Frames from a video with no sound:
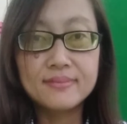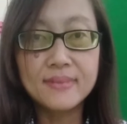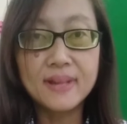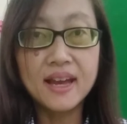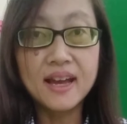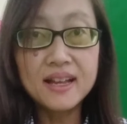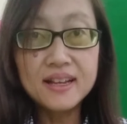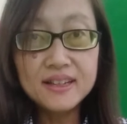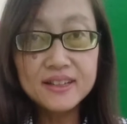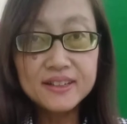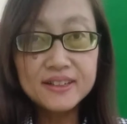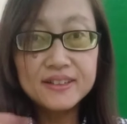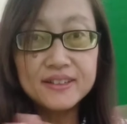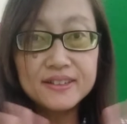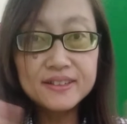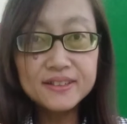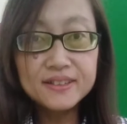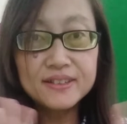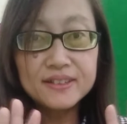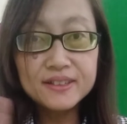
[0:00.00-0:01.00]

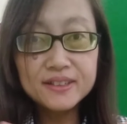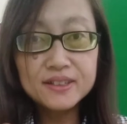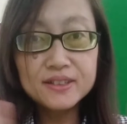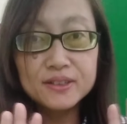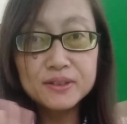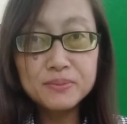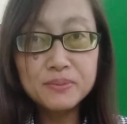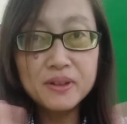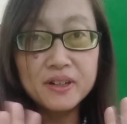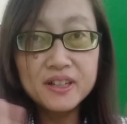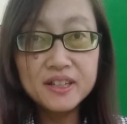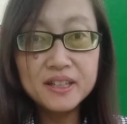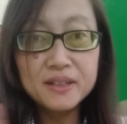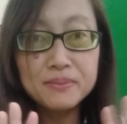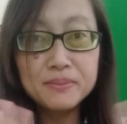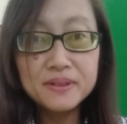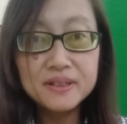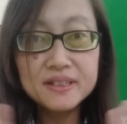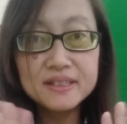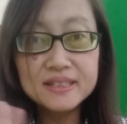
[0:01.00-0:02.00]
Hello, good
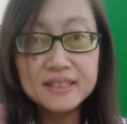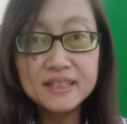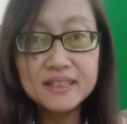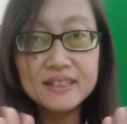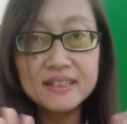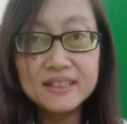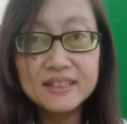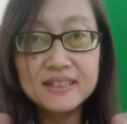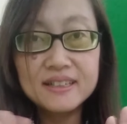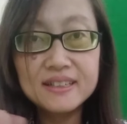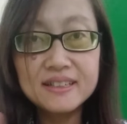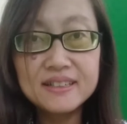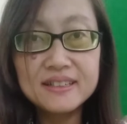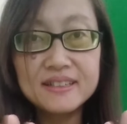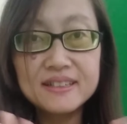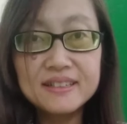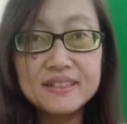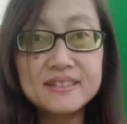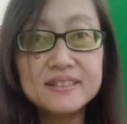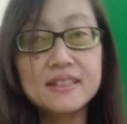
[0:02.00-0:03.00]
morning boys and
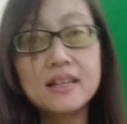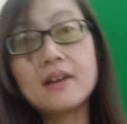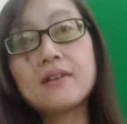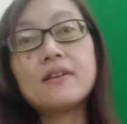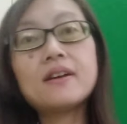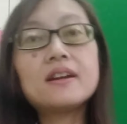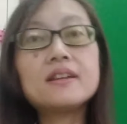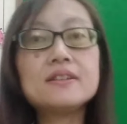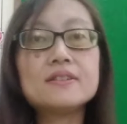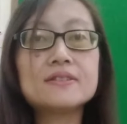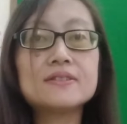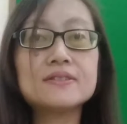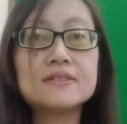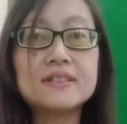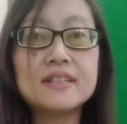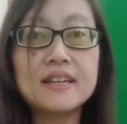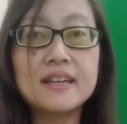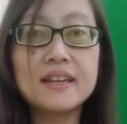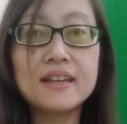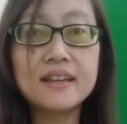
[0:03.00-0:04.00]
girls. How are you
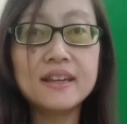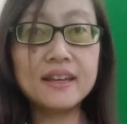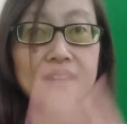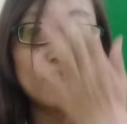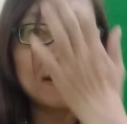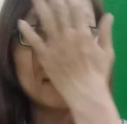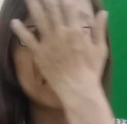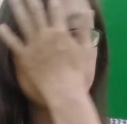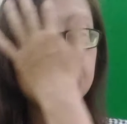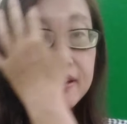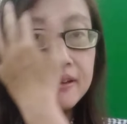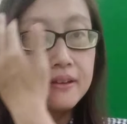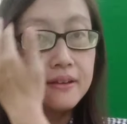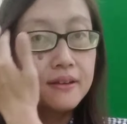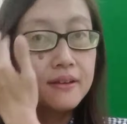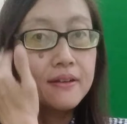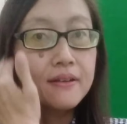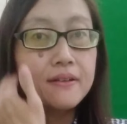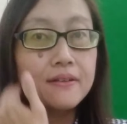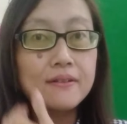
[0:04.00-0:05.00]
today?
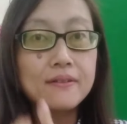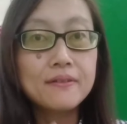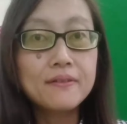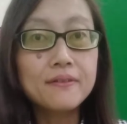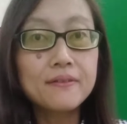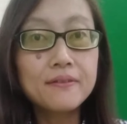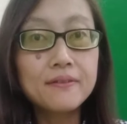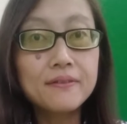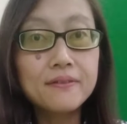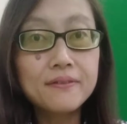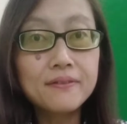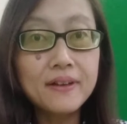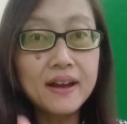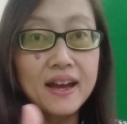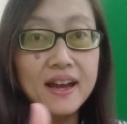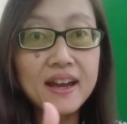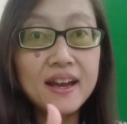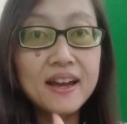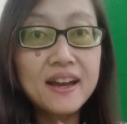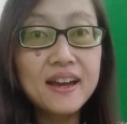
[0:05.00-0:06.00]

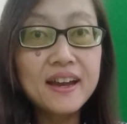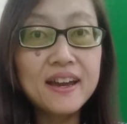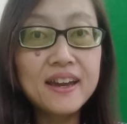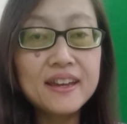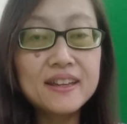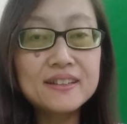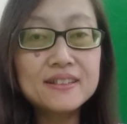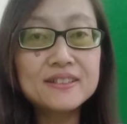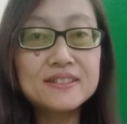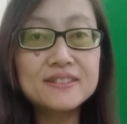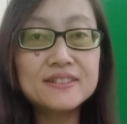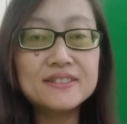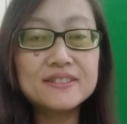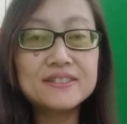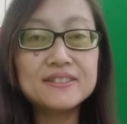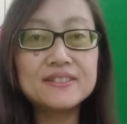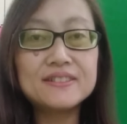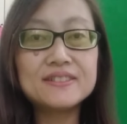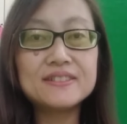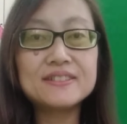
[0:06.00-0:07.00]
Fine,
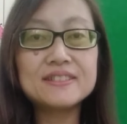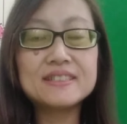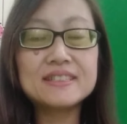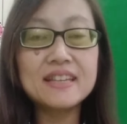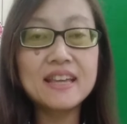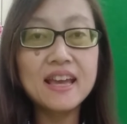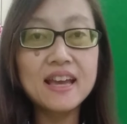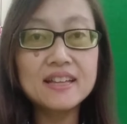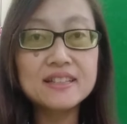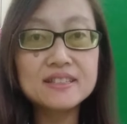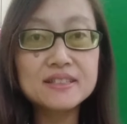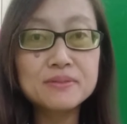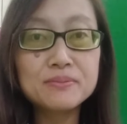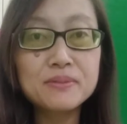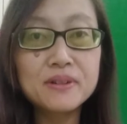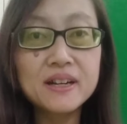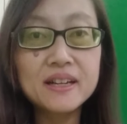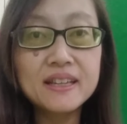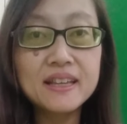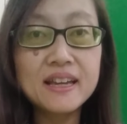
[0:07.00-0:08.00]
good. Sehat
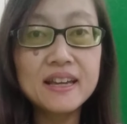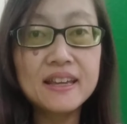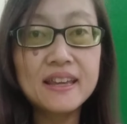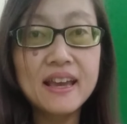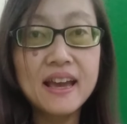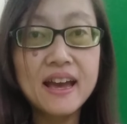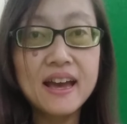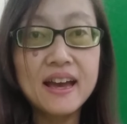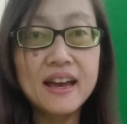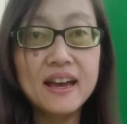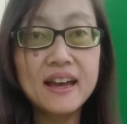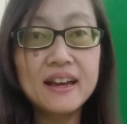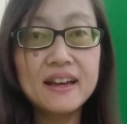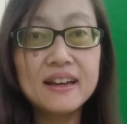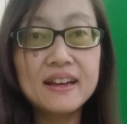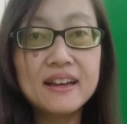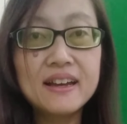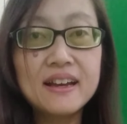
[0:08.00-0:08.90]
semuanya ya.